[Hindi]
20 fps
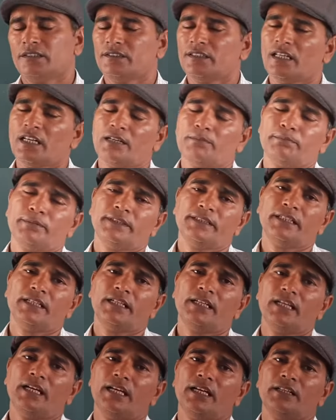जाप
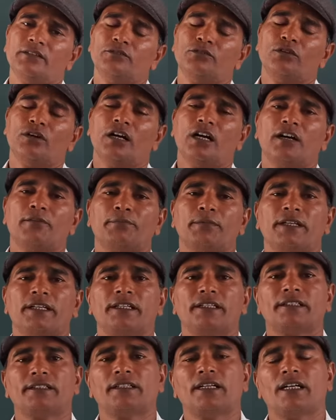ये है जो
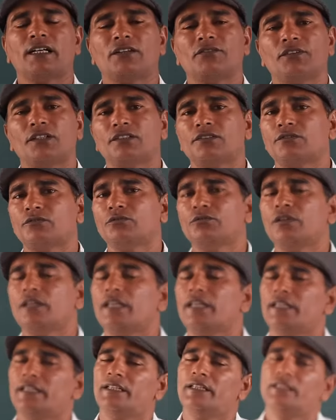आपके सार वस्तु
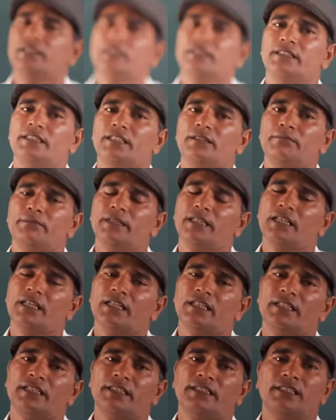है ये
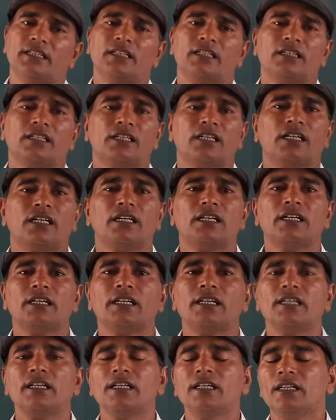मीरा ने यहाँ कहा
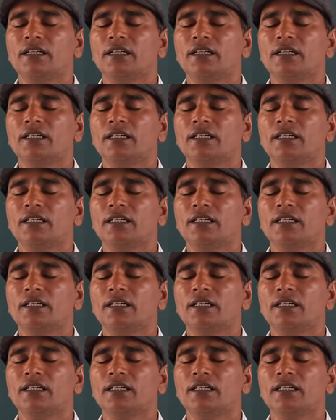है